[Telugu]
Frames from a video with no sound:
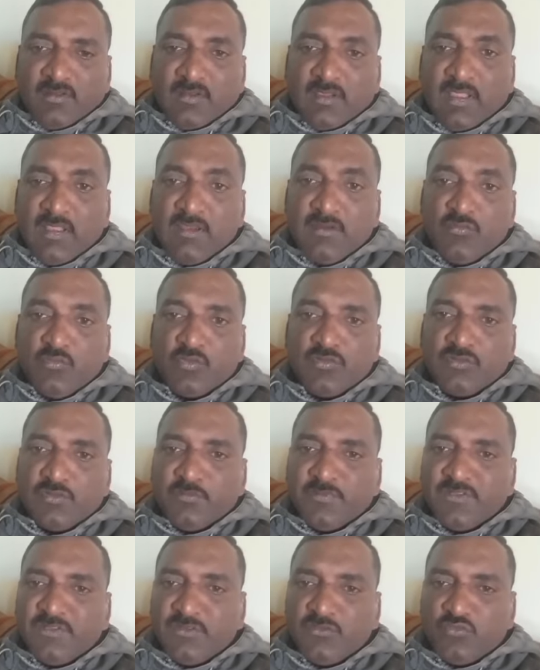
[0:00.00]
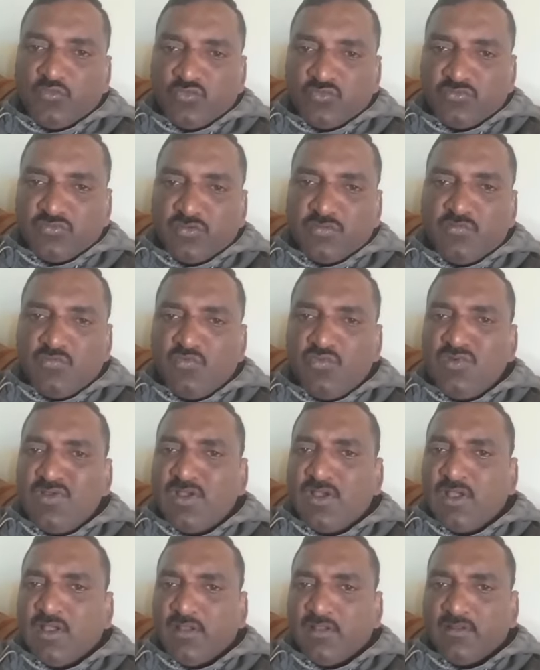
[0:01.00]
కానీ కొంతమంది మోక
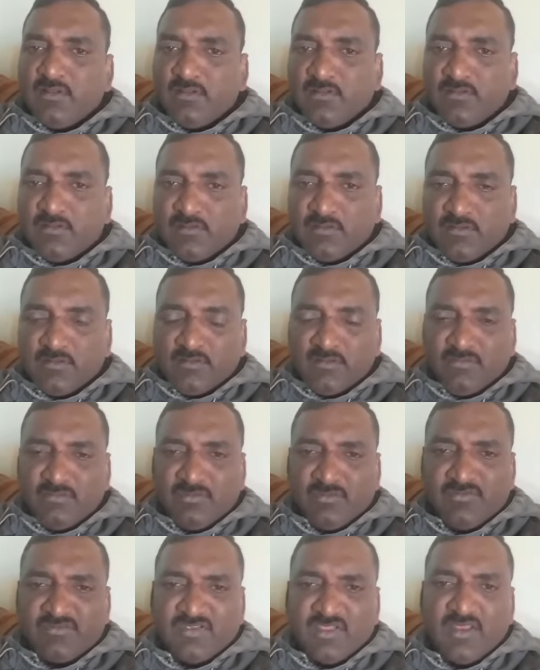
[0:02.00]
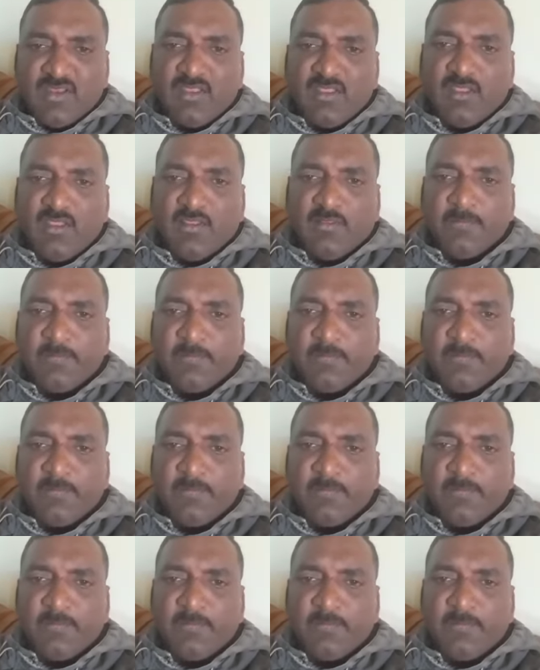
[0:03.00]
వీళ్ళు చాలా